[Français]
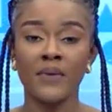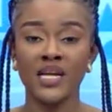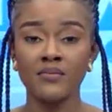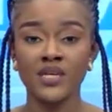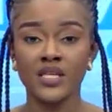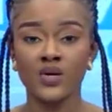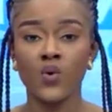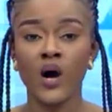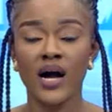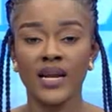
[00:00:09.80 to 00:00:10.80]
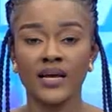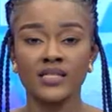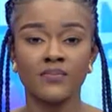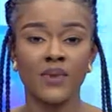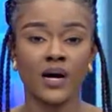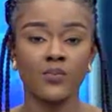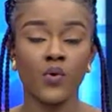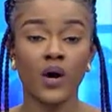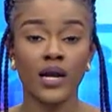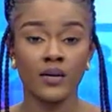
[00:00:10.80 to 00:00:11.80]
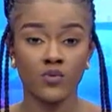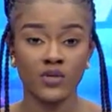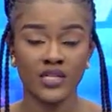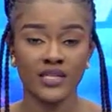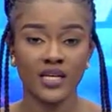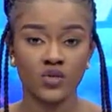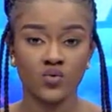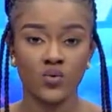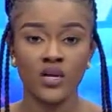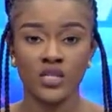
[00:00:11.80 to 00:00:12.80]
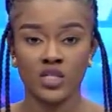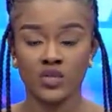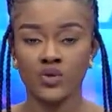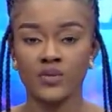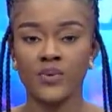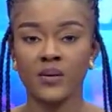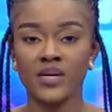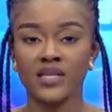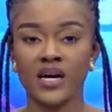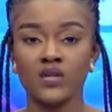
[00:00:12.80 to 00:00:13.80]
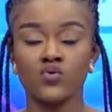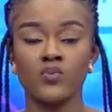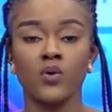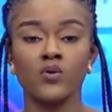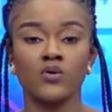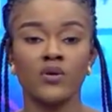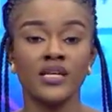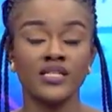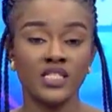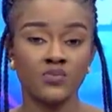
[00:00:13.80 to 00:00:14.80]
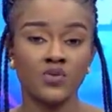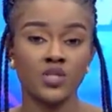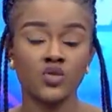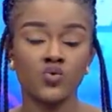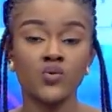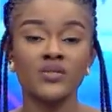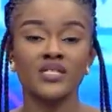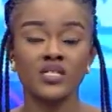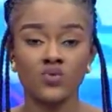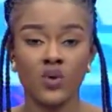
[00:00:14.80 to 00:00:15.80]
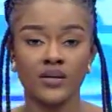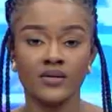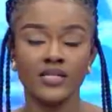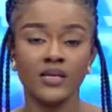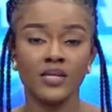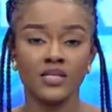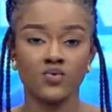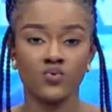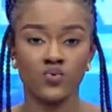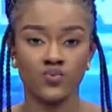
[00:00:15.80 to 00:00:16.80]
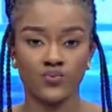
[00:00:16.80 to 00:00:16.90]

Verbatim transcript: Mali Météo alerte par rapport à la montée des eaux, ce qui lui permettra de prendre les dispositions idoines. Sambassano.